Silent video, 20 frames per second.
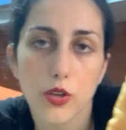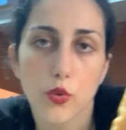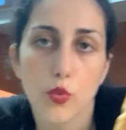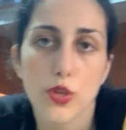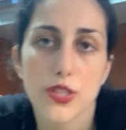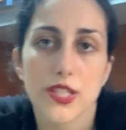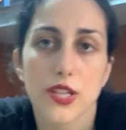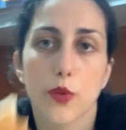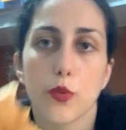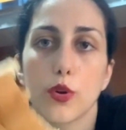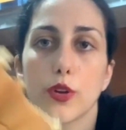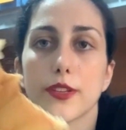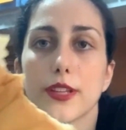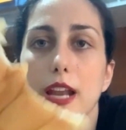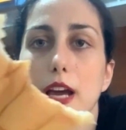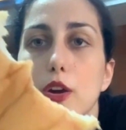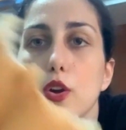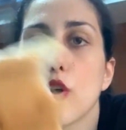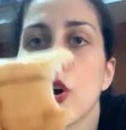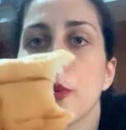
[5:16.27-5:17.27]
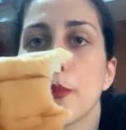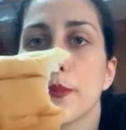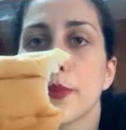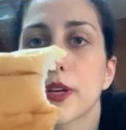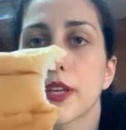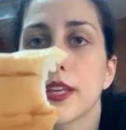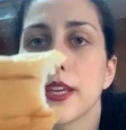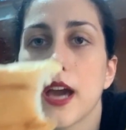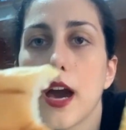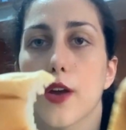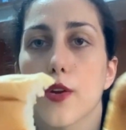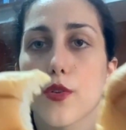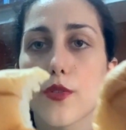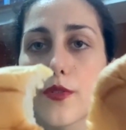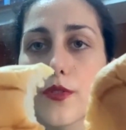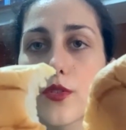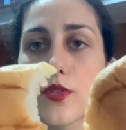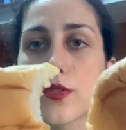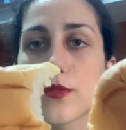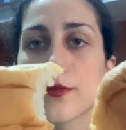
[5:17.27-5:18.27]
questo è quello della Cop,
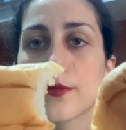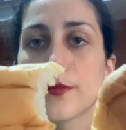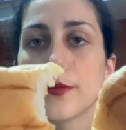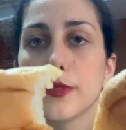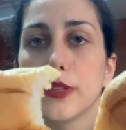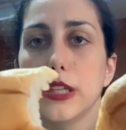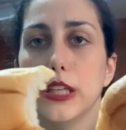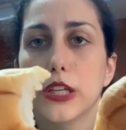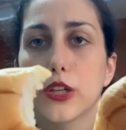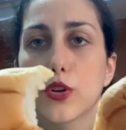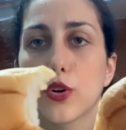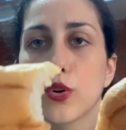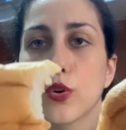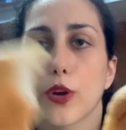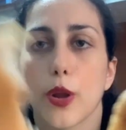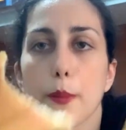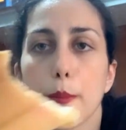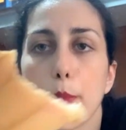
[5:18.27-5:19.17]
chiaro. Il colore è un po'